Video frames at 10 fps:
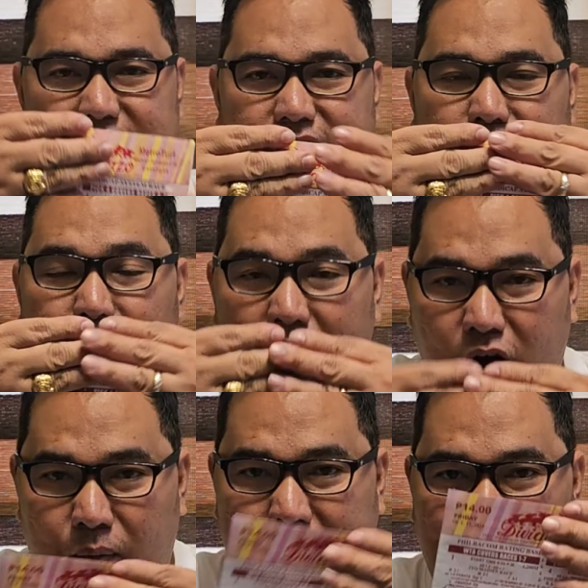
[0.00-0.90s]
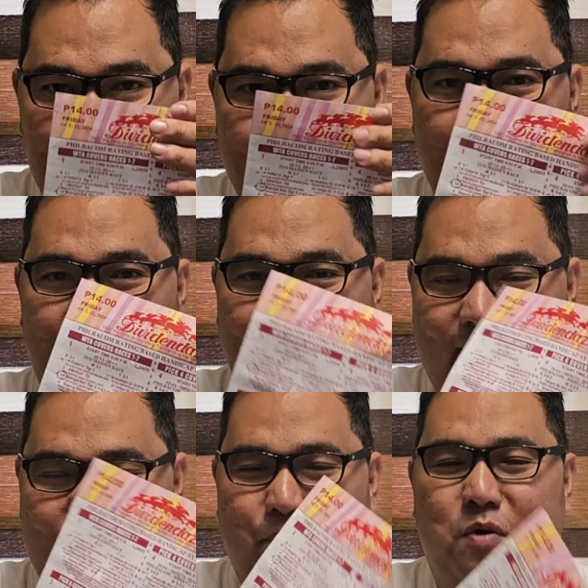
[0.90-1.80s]
ito po ang kopya.
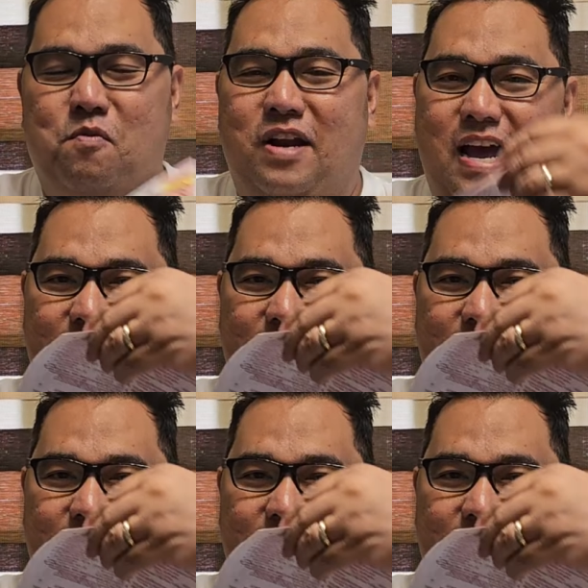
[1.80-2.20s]
Yan po muna.